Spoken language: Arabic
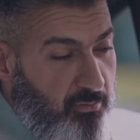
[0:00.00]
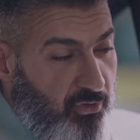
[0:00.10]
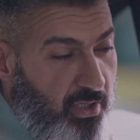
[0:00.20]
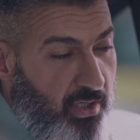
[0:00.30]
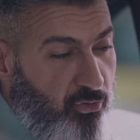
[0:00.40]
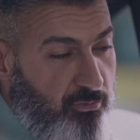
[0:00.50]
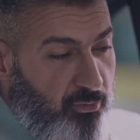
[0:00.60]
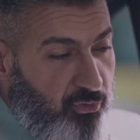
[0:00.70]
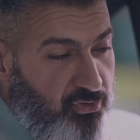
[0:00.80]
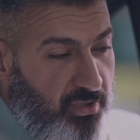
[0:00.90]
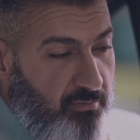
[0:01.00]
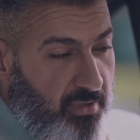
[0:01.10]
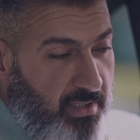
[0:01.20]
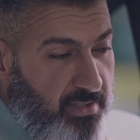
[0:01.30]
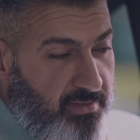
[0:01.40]
البضاعه اول ما بتوصل
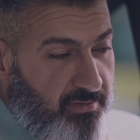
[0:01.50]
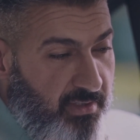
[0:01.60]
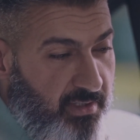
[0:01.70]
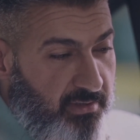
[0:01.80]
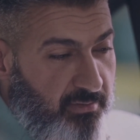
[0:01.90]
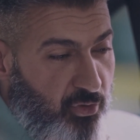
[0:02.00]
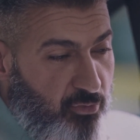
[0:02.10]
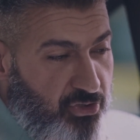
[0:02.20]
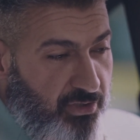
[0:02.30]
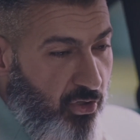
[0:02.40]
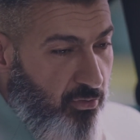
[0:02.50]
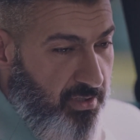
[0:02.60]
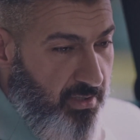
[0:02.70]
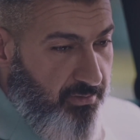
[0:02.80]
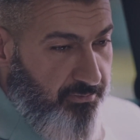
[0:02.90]
المخازن رجالتي مالهمش دعوه
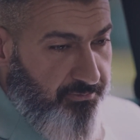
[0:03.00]
بيها